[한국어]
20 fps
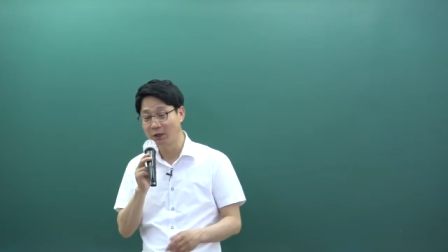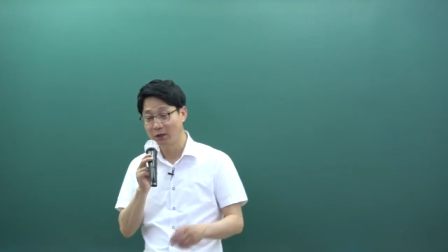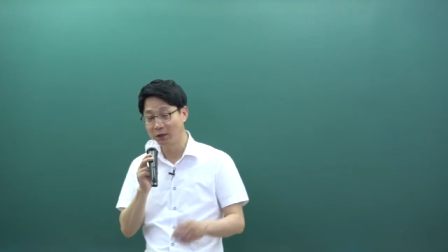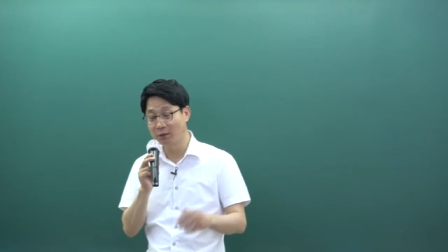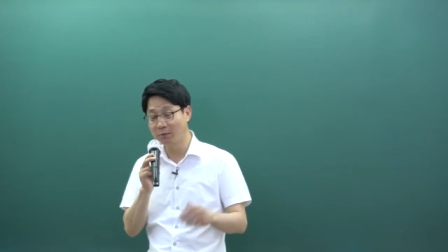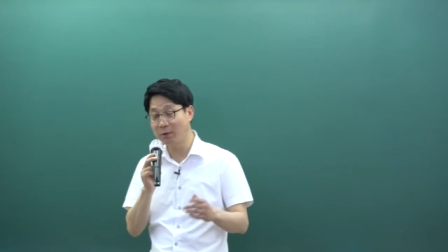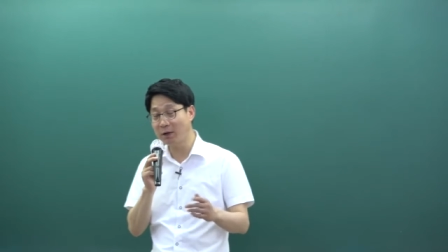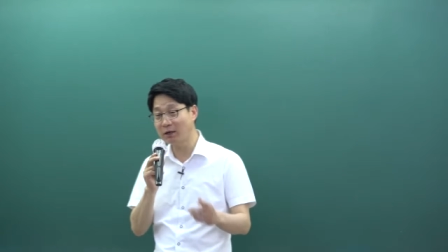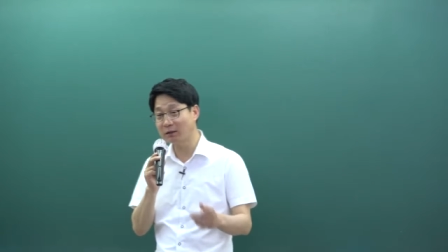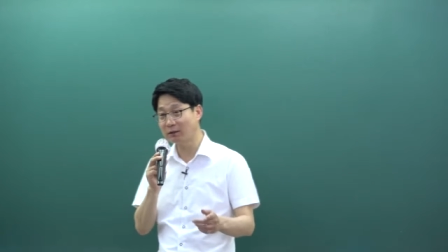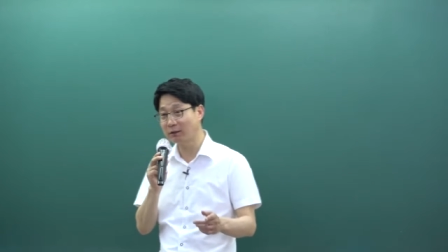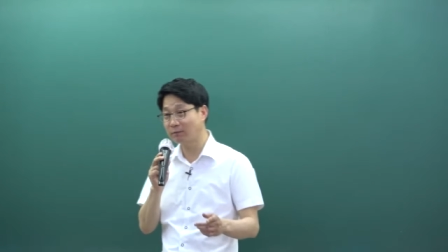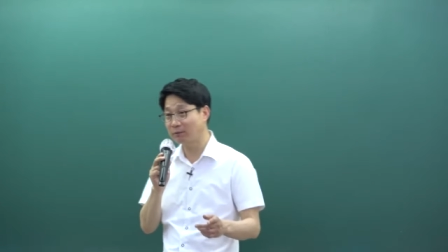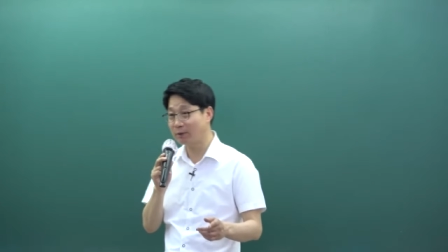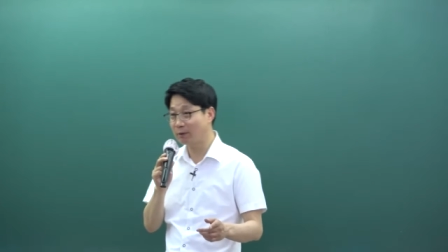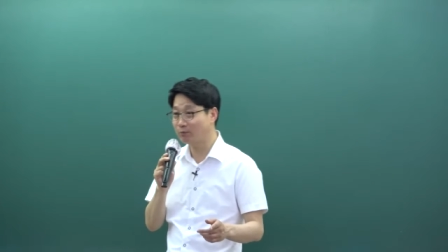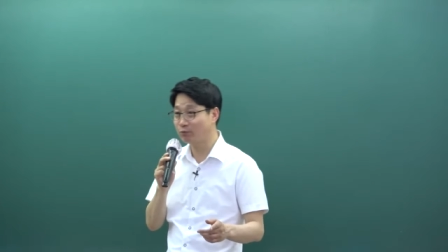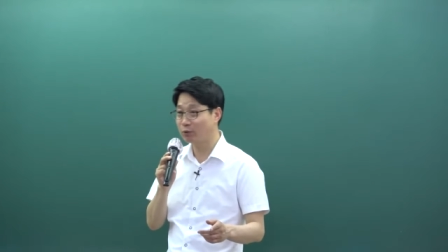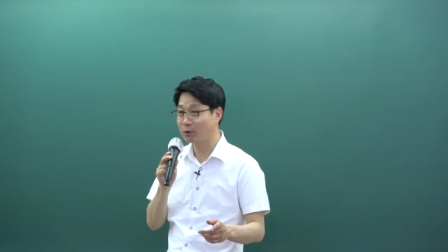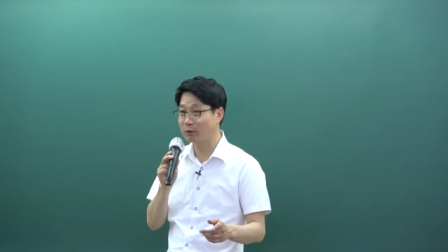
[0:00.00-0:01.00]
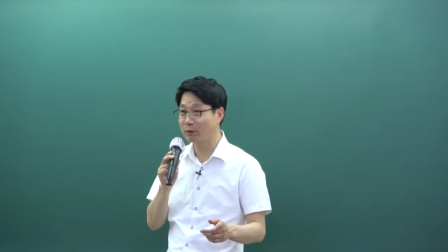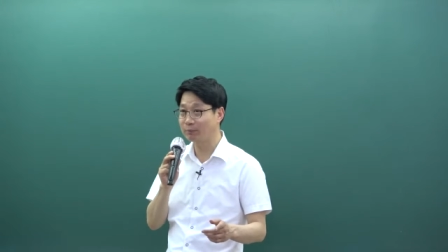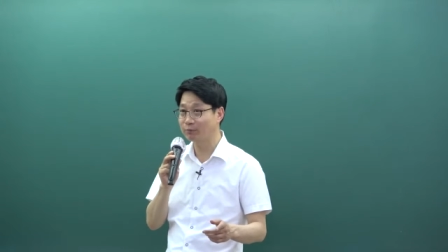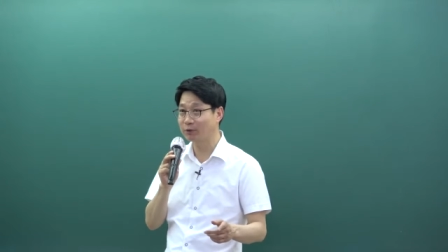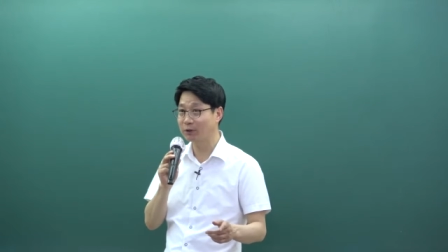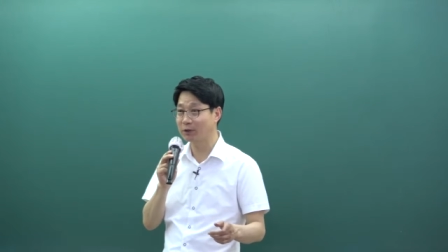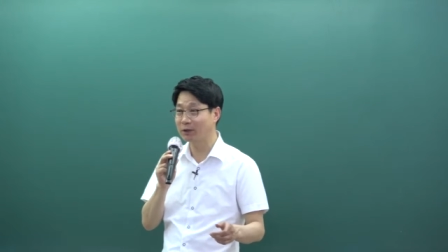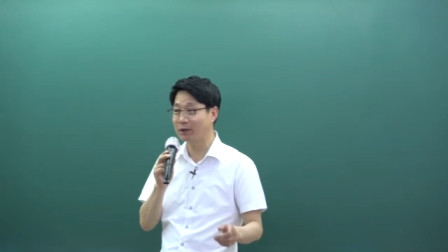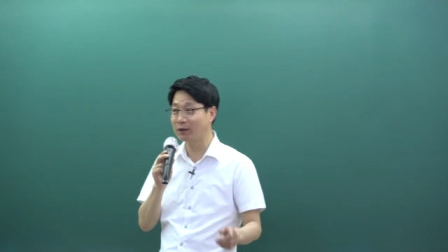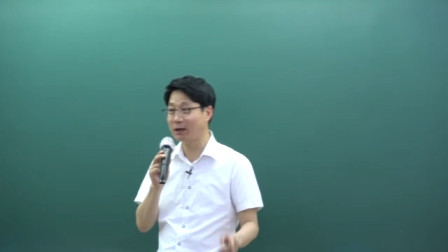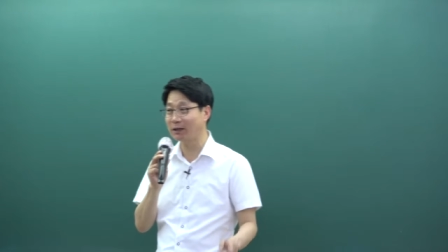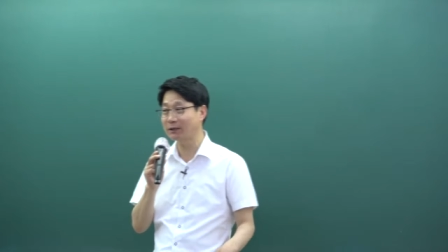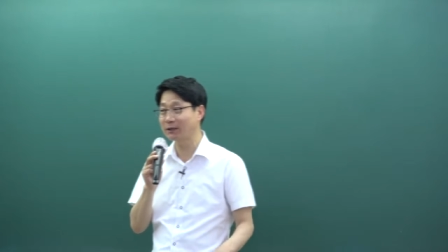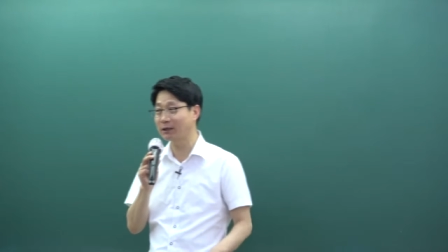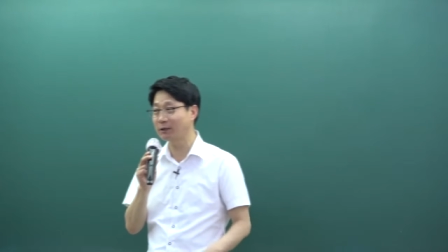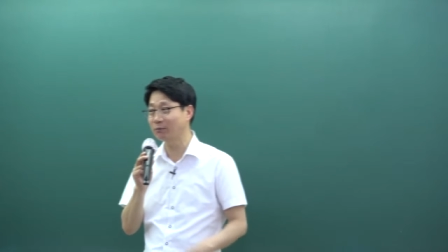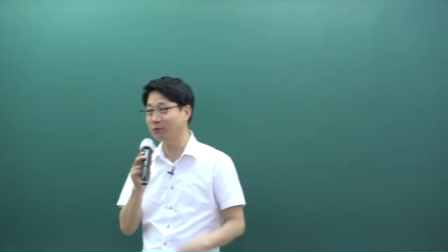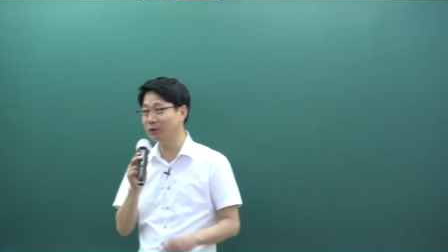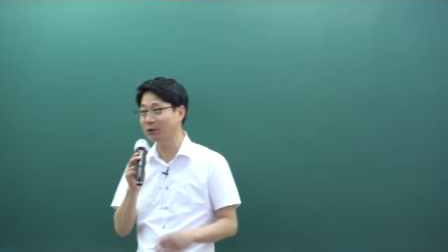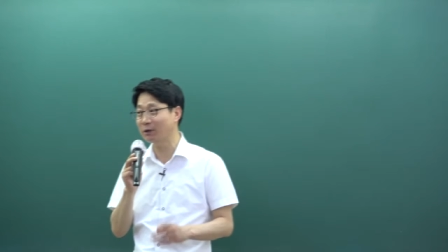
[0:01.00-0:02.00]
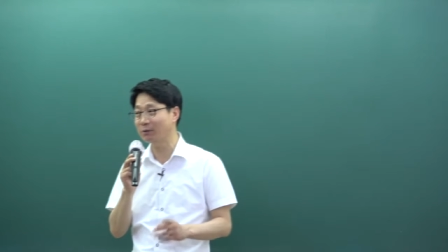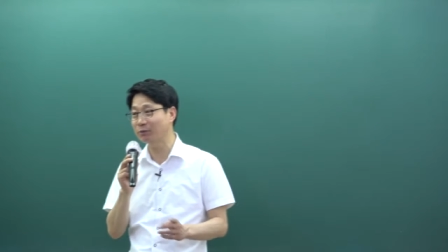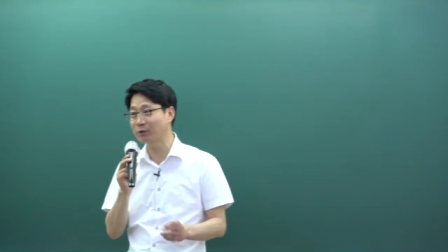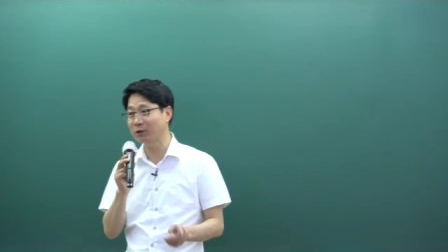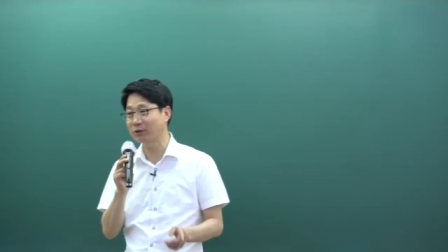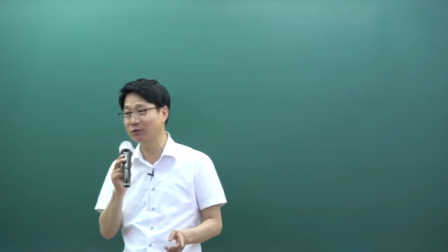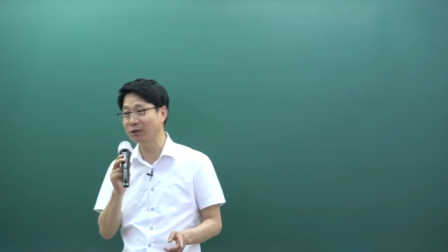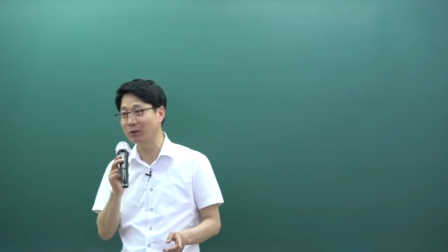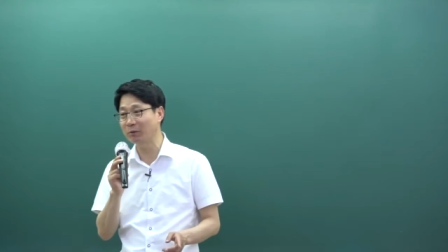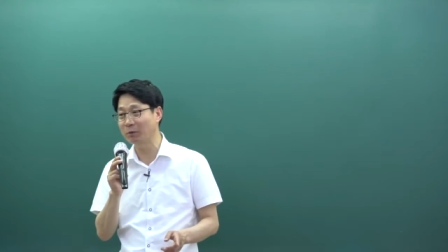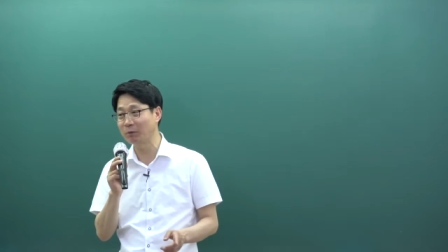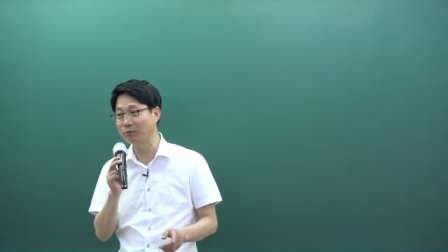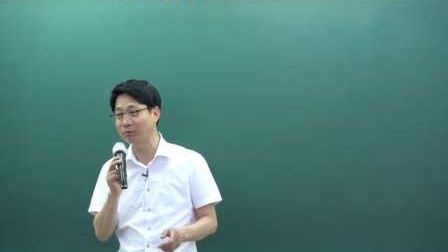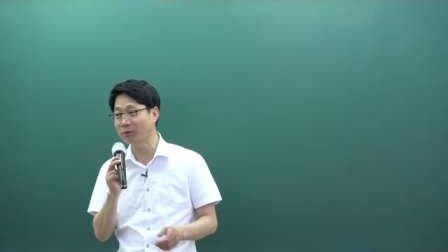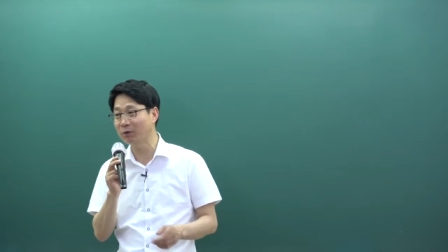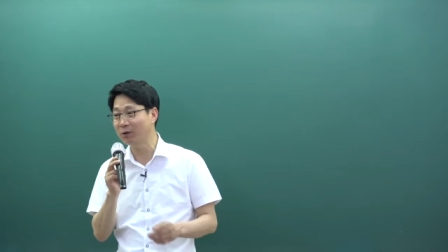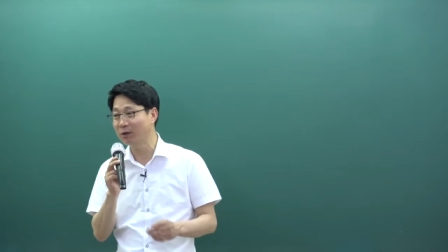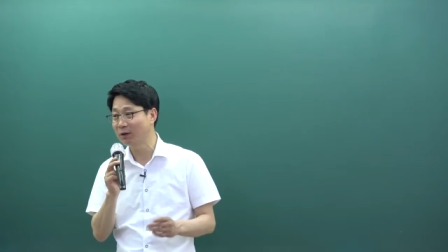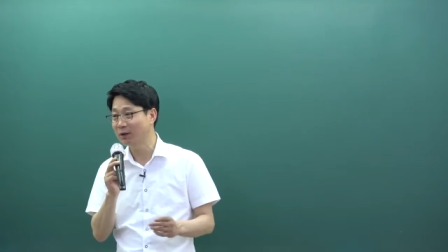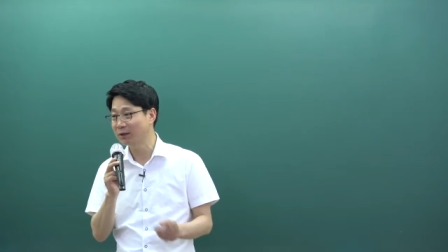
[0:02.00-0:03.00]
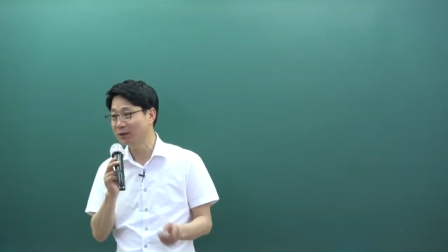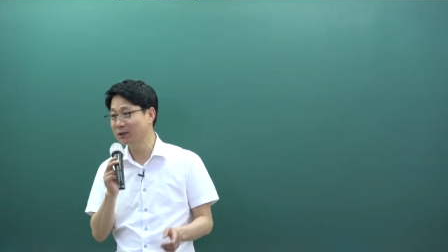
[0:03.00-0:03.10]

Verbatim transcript: 일반상 3%가 합치니까 가상금 체납세액의 최대 몇 프로?